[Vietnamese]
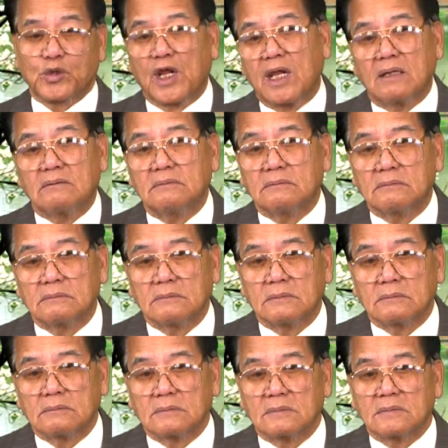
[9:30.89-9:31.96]
tiên
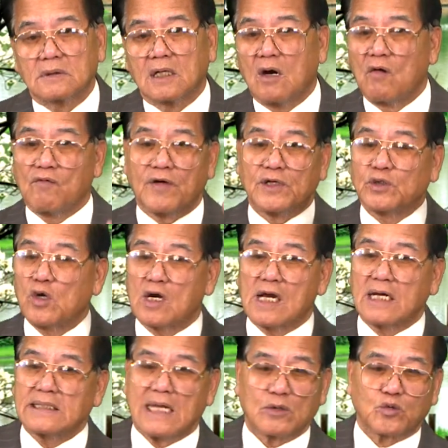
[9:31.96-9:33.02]
không phải do các
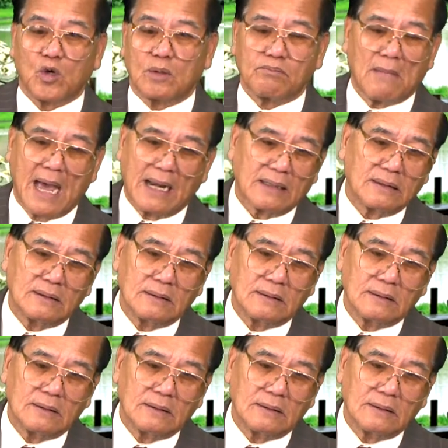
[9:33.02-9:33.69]
nhà xuất bản,